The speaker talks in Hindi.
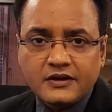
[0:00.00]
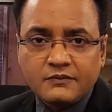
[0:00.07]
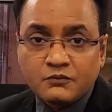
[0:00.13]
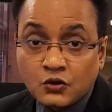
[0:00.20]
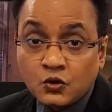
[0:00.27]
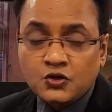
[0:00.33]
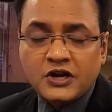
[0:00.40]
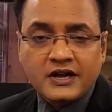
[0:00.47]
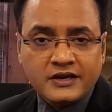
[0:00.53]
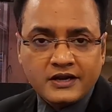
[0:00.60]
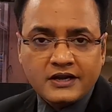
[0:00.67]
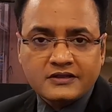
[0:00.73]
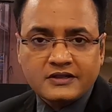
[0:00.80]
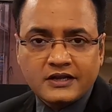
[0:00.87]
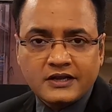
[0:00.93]
मुंह उठाने
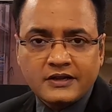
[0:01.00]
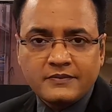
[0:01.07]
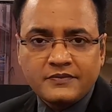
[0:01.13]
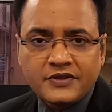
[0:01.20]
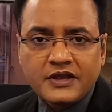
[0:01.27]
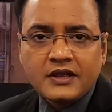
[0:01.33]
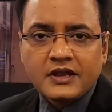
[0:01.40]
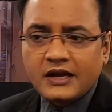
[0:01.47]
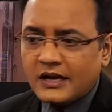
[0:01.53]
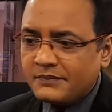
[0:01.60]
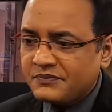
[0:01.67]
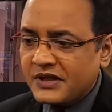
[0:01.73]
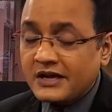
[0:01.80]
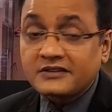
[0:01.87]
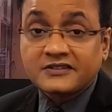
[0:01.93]
लगते हैं
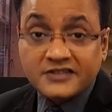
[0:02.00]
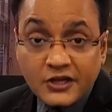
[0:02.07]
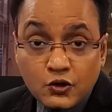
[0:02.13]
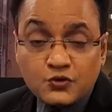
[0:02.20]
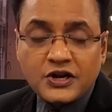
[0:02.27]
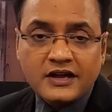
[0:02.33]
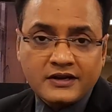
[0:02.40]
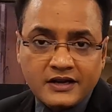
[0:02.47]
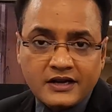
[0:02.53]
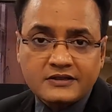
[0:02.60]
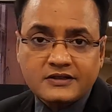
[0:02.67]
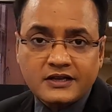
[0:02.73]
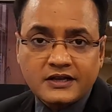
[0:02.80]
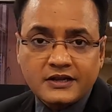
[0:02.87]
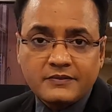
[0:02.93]
अपना सिर उठाने
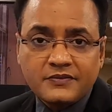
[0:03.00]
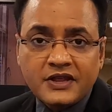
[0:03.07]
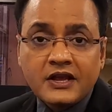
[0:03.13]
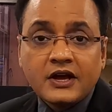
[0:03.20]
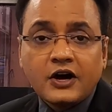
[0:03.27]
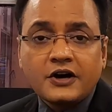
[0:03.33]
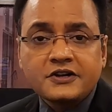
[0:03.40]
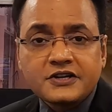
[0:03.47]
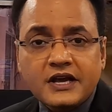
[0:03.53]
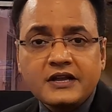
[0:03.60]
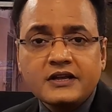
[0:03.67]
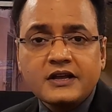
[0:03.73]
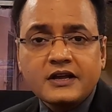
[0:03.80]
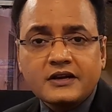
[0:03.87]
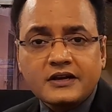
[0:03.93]
लगते हैं और
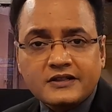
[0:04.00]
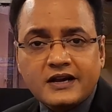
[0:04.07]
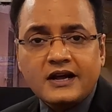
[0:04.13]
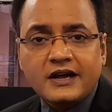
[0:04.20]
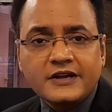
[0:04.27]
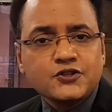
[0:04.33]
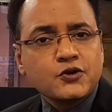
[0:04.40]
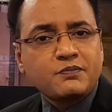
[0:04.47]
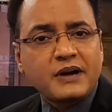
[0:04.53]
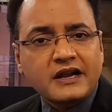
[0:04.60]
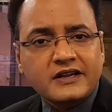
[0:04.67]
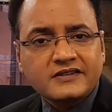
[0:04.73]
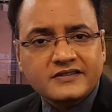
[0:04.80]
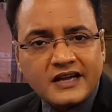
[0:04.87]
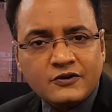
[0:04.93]
यही एक ख़तरा है जो
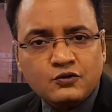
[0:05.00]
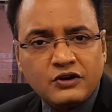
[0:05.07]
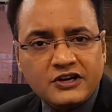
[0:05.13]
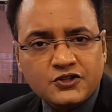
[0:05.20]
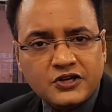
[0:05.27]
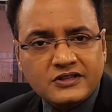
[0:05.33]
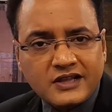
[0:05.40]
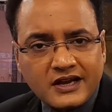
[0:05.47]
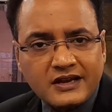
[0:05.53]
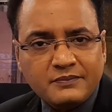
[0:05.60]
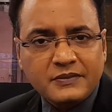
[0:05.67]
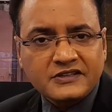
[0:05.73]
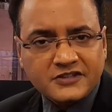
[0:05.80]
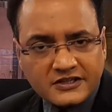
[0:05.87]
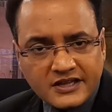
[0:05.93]
पाकिस्तान को आज की
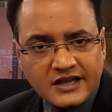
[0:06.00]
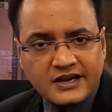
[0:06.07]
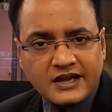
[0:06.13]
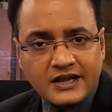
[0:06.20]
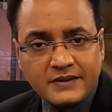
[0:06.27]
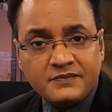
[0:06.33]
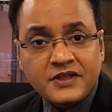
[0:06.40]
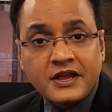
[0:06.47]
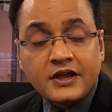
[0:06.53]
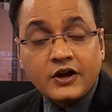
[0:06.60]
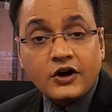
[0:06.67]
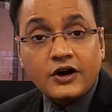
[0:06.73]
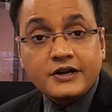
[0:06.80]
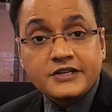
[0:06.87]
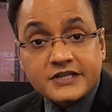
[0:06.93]
तारीख में सता रहा है
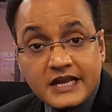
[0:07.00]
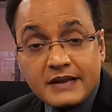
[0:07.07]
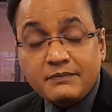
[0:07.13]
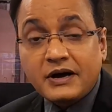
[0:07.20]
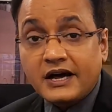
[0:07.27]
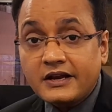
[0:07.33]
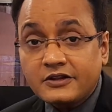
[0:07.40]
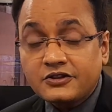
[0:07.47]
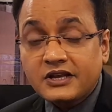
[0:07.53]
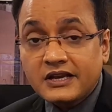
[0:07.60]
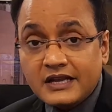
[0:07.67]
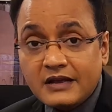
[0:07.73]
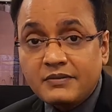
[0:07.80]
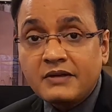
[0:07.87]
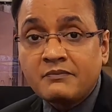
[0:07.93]
और ये भारत के
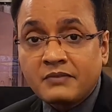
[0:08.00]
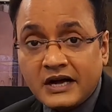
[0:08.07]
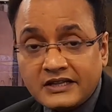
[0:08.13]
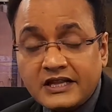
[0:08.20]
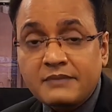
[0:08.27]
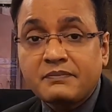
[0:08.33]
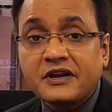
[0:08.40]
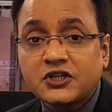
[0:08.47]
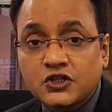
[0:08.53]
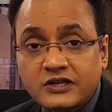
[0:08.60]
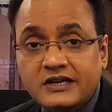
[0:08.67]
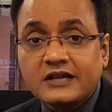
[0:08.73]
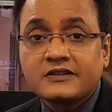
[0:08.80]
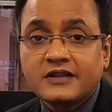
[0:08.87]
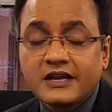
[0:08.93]
लिए भी माथे पर
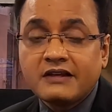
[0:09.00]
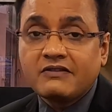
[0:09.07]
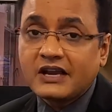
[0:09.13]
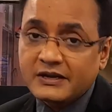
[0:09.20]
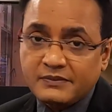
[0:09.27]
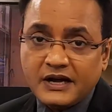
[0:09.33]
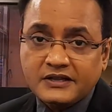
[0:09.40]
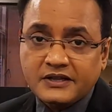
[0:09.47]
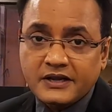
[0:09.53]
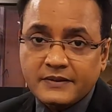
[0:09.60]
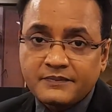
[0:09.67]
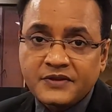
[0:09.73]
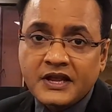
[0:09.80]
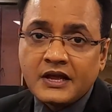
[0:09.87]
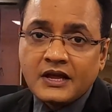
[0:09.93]
शिकन देने वाली बात है
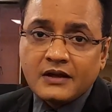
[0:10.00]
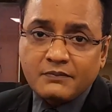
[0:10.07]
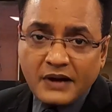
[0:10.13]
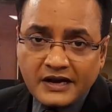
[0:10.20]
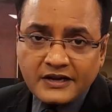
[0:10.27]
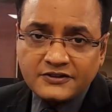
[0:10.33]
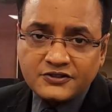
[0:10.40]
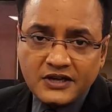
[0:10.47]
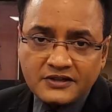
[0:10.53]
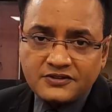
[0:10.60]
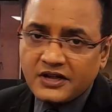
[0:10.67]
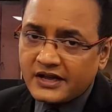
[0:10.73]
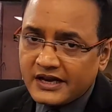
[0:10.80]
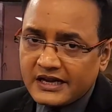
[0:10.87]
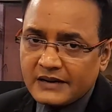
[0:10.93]
पाकिस्तान
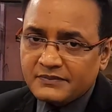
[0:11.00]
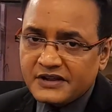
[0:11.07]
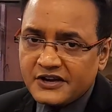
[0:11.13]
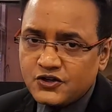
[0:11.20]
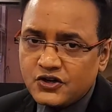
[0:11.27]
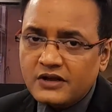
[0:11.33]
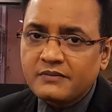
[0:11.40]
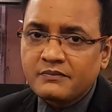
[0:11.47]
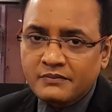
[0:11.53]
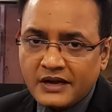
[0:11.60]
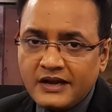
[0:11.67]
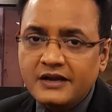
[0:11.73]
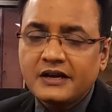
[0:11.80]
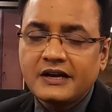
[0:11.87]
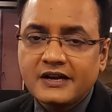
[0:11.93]
से हर एक अपडेट
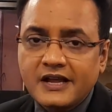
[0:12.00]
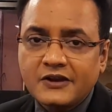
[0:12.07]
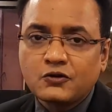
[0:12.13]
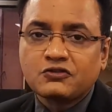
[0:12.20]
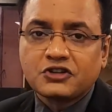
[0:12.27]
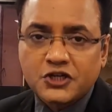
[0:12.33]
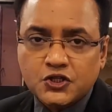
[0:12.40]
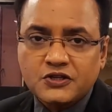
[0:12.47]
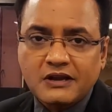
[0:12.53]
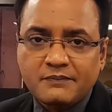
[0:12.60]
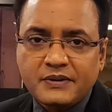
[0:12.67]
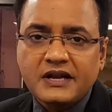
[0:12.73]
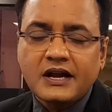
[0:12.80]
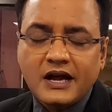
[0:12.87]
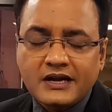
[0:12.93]
मैं इंडिया न्यूज़ डिजिटल
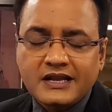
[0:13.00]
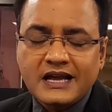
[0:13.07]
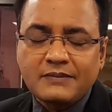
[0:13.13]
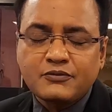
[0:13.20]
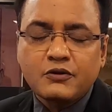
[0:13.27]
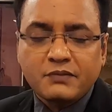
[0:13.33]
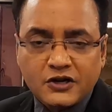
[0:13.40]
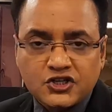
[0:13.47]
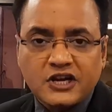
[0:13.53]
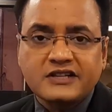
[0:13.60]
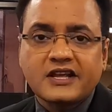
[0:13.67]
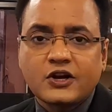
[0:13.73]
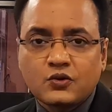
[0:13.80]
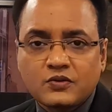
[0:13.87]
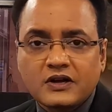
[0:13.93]
पर आगे आपको
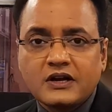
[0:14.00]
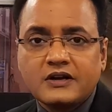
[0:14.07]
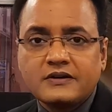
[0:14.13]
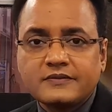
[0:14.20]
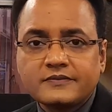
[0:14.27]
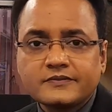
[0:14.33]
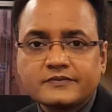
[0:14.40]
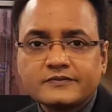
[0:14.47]
पहुँचाता रहूँगा